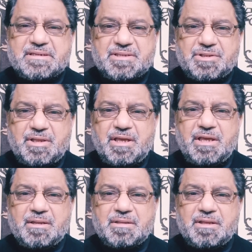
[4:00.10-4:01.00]
से
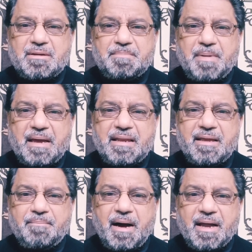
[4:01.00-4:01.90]
तीन दिन
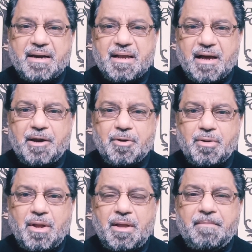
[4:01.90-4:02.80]
पहले बाहर
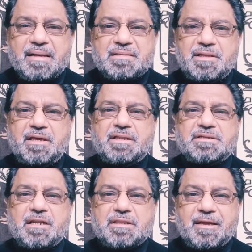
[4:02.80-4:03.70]
निकालो मैं तीन
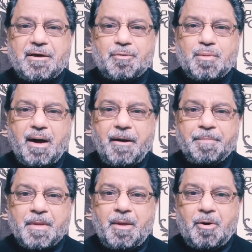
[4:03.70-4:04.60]
जलसे करूँगा
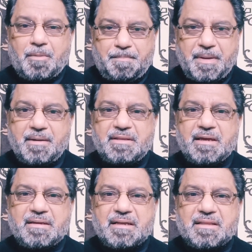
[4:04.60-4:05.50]
और फिर
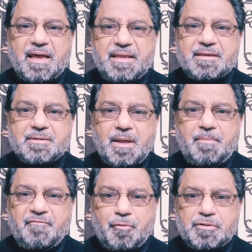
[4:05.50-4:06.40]
देखना तारीख
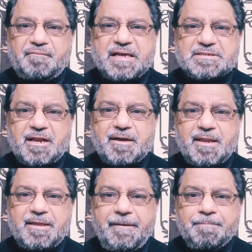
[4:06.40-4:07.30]
खुद फैसला
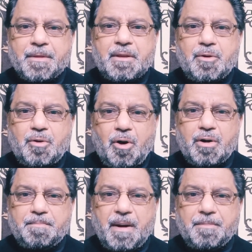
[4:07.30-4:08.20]
करेगी कि
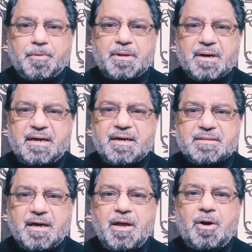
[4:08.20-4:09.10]
कौन पॉपुलर लीडर
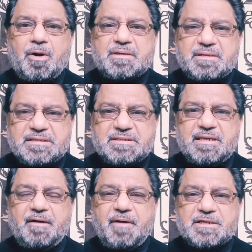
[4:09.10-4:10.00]
था और
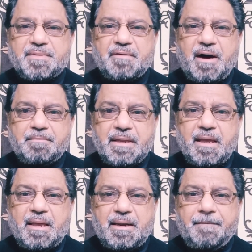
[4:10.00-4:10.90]
किसकी आवाज़ पे आवाम ने
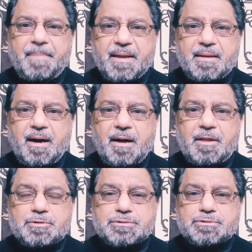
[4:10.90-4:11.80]
लब्बैक कहा
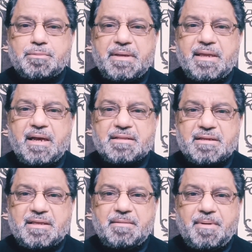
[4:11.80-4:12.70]
दोस्तों मेरे
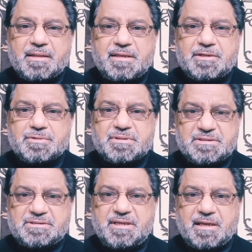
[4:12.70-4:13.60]
अंदर की बात के जो
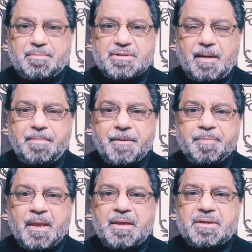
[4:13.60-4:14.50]
तजिए के मुताबिक
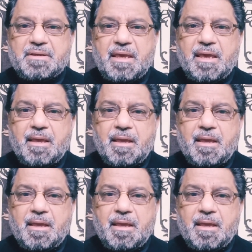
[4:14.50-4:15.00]
ये